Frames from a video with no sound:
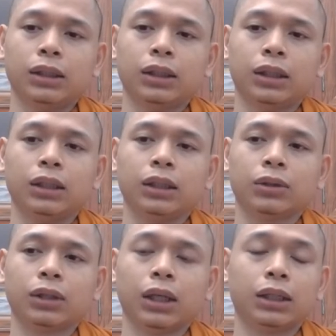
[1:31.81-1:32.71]
thì
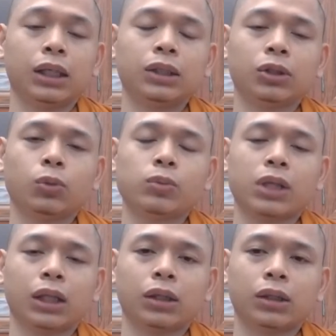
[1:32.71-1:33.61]
có thể khiến cho chúng
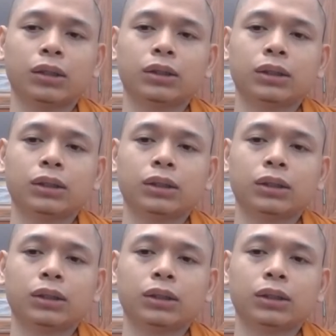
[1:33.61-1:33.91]
sanh đó